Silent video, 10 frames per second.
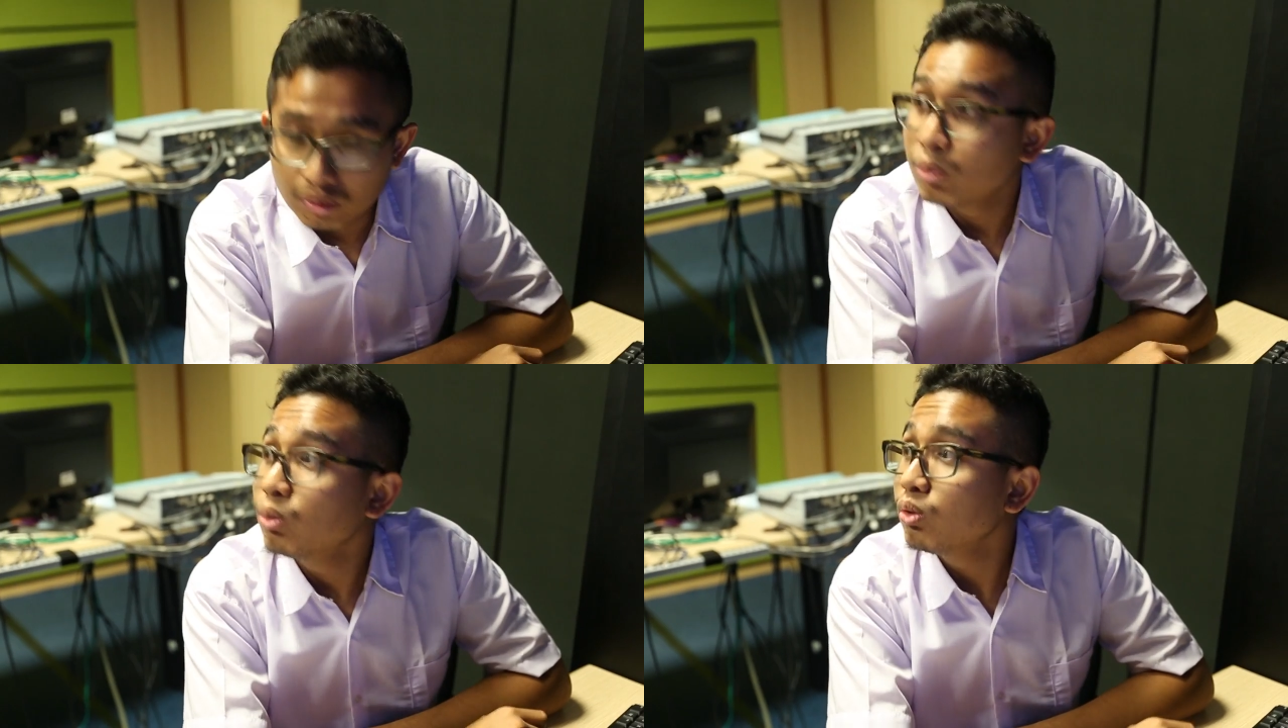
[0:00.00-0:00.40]

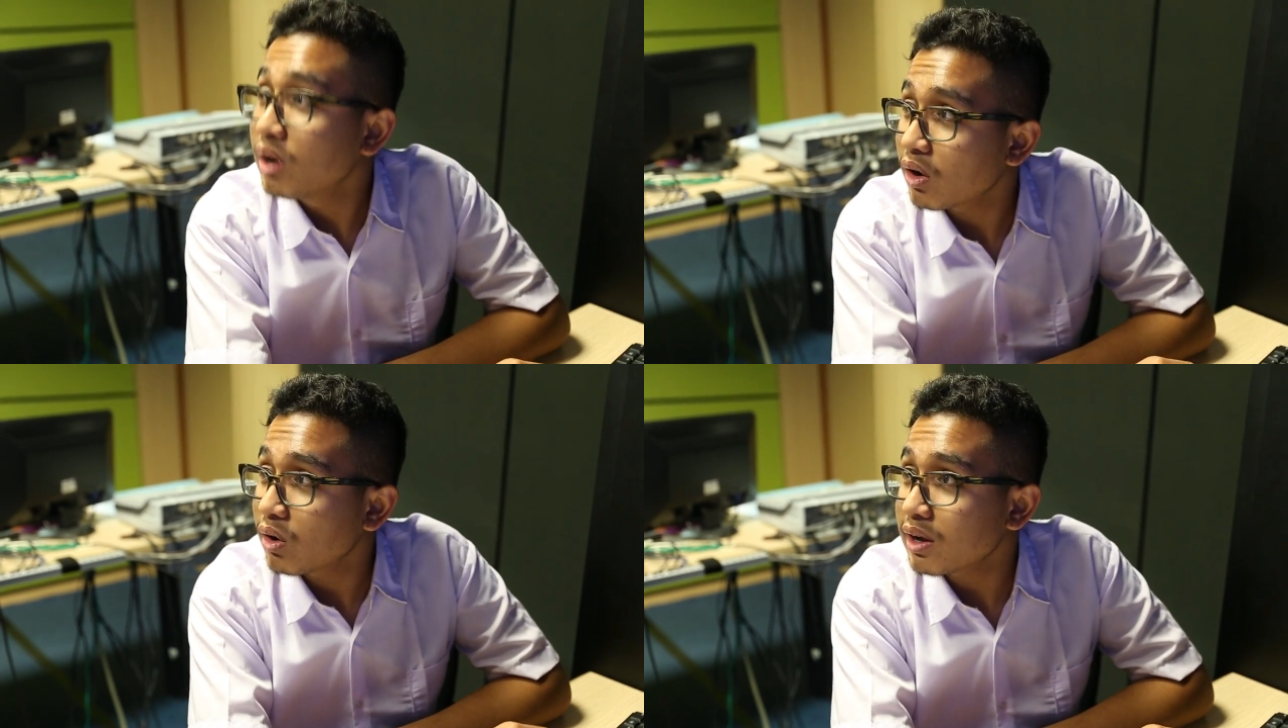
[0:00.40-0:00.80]

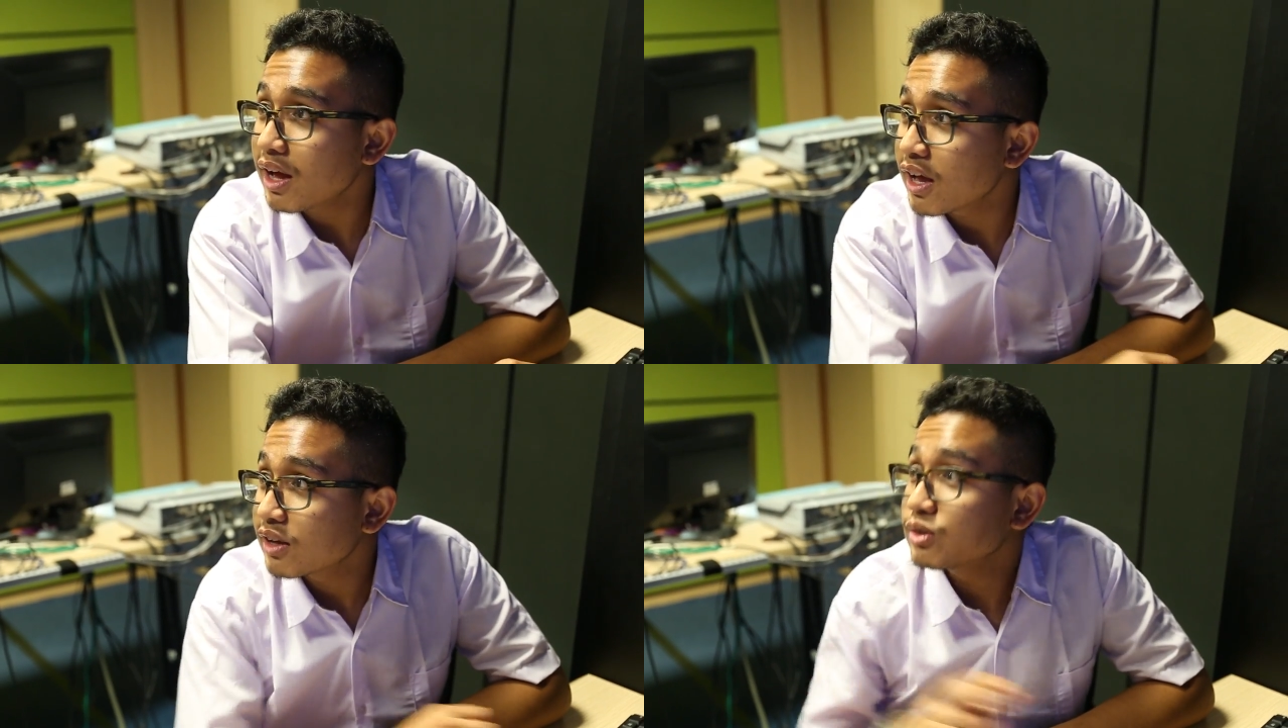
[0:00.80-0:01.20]
udah kok
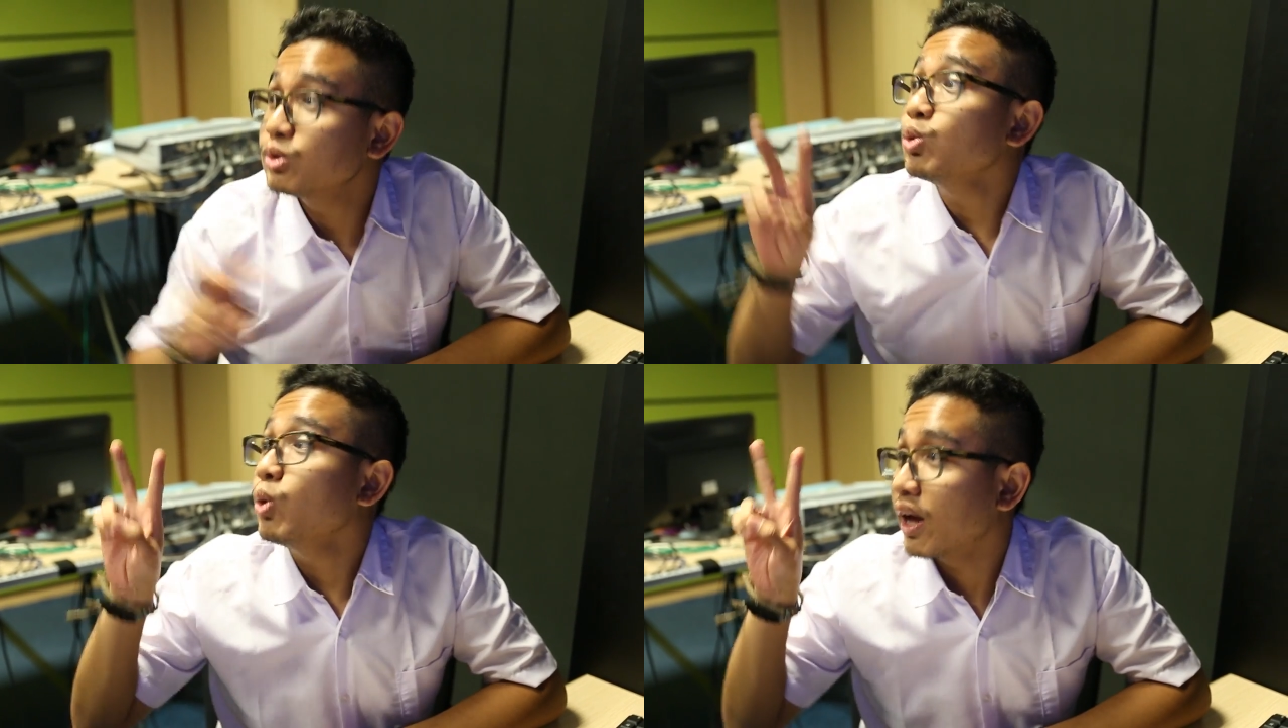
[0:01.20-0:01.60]
kak
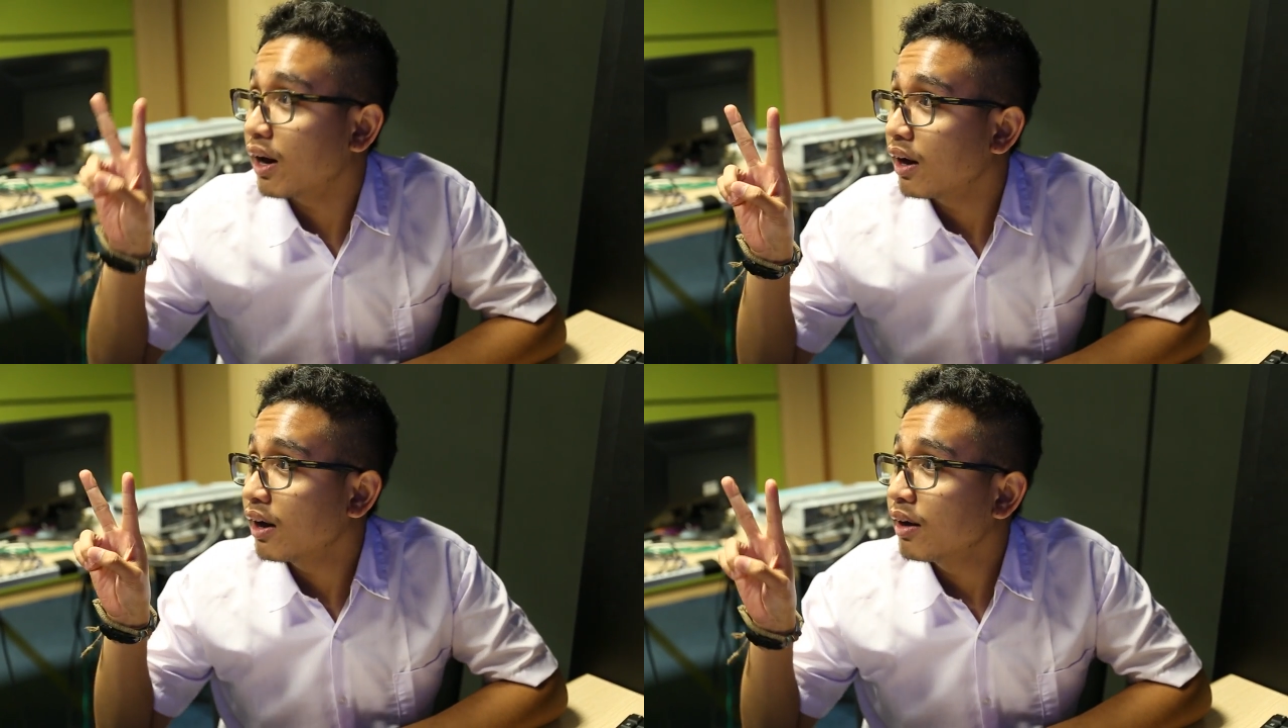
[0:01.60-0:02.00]

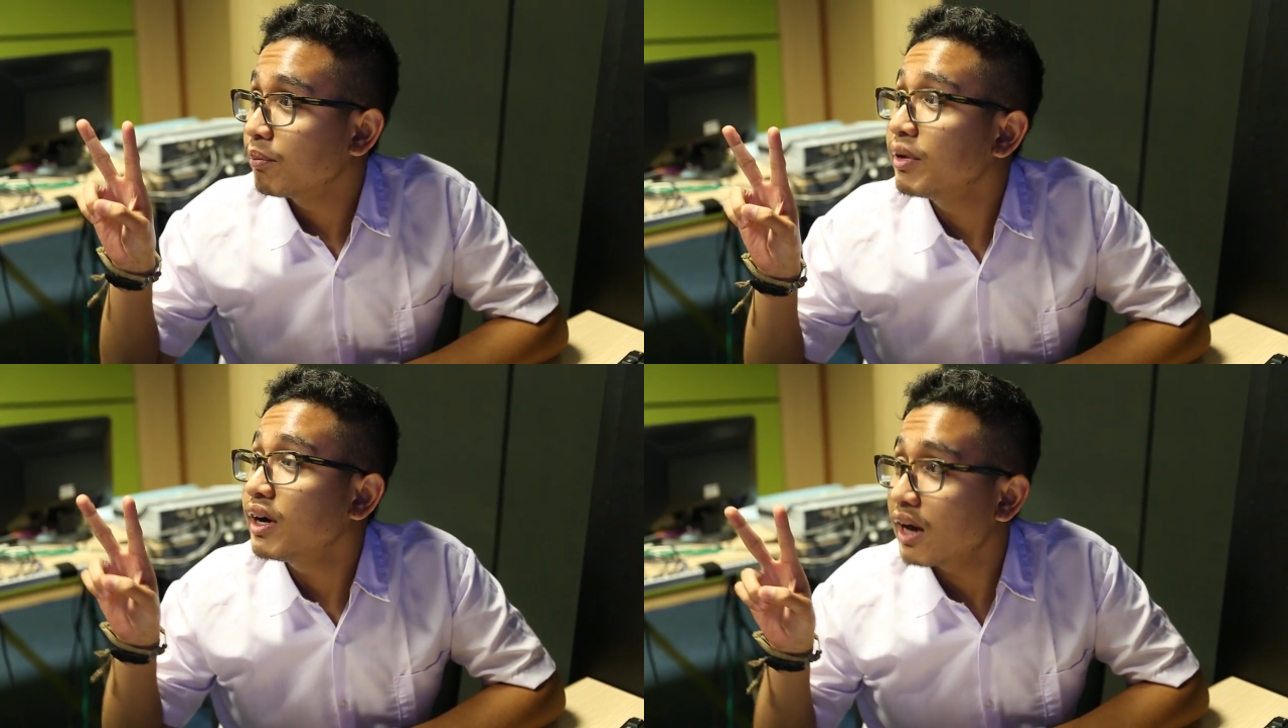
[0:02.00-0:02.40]
swear
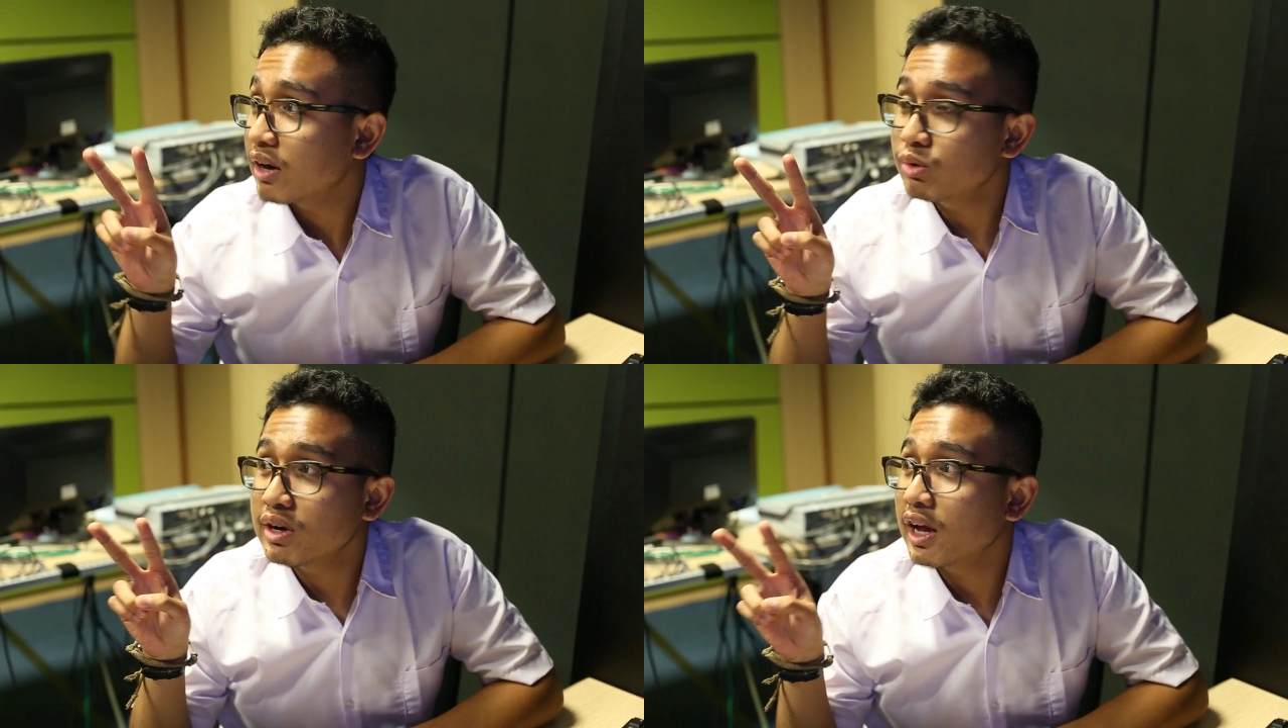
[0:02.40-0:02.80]

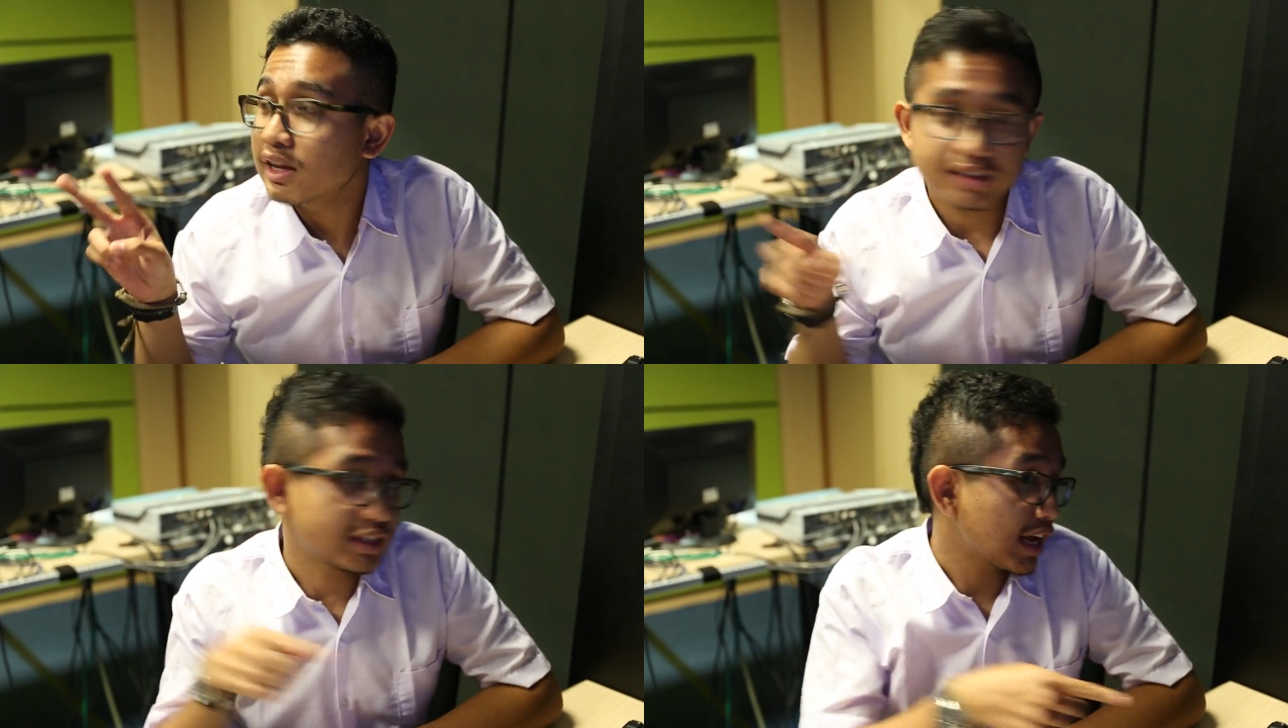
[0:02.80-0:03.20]
beneran udah
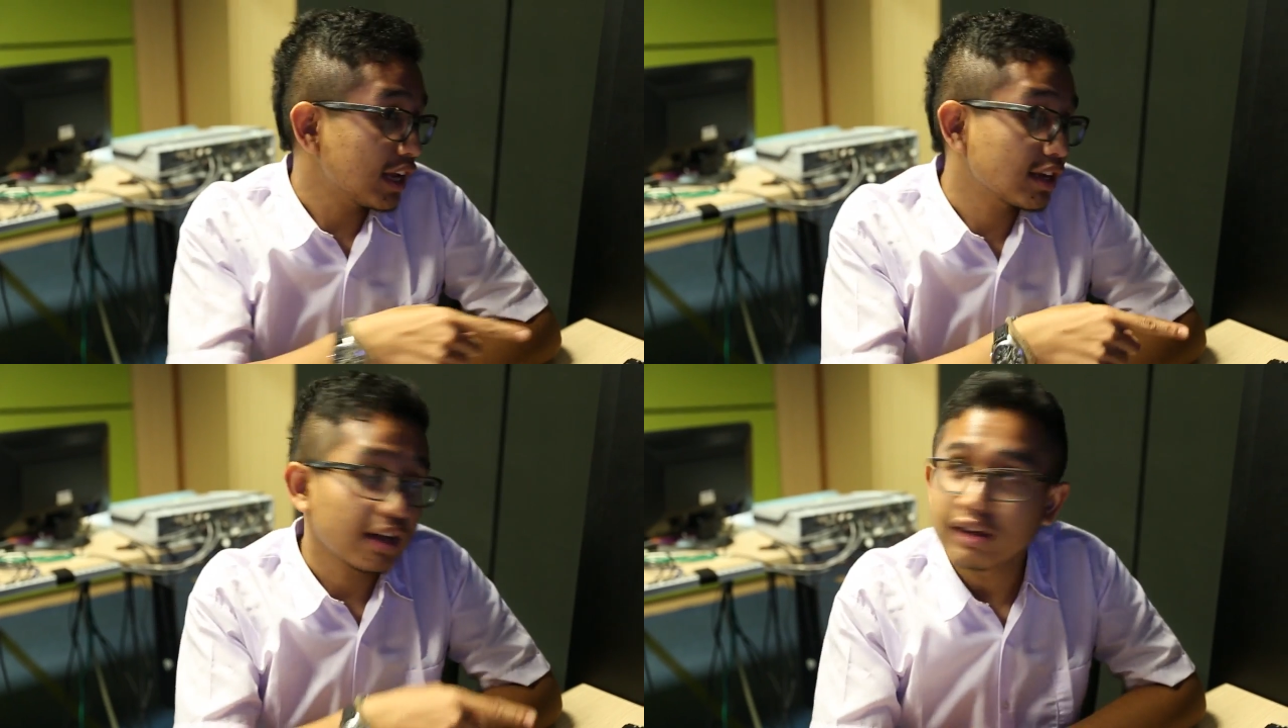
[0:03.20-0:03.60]
cek
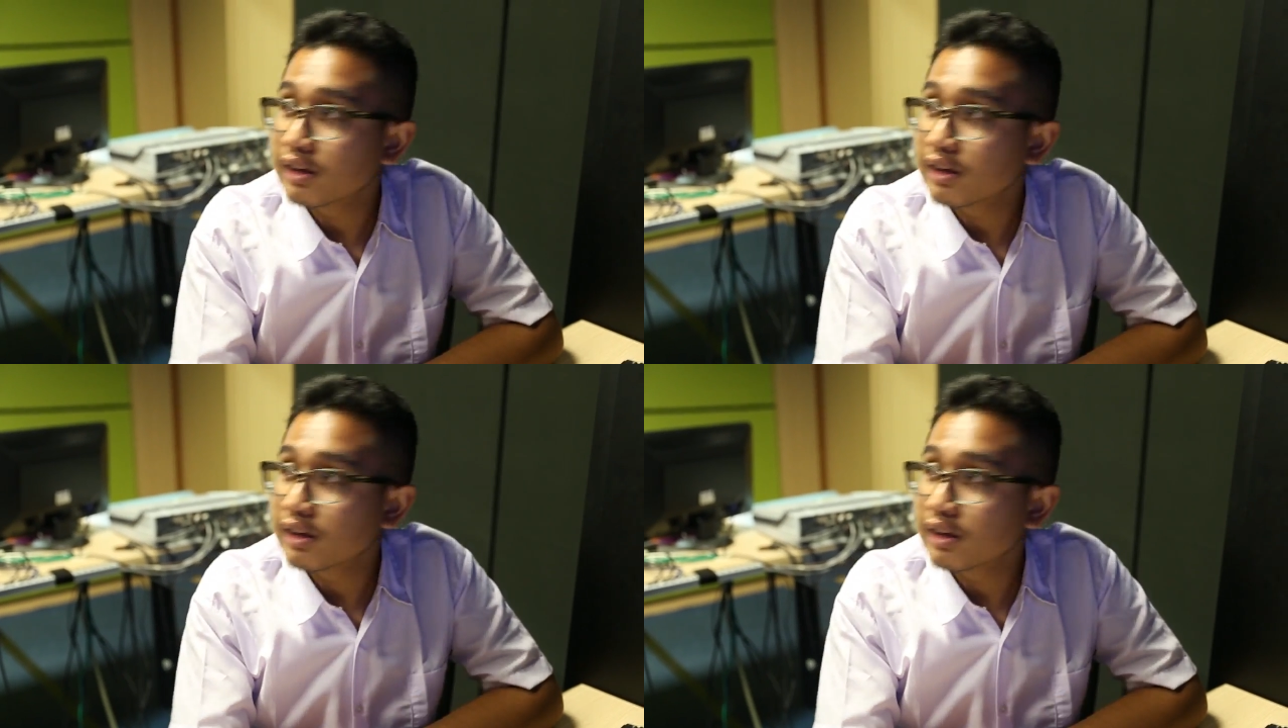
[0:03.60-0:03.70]
aja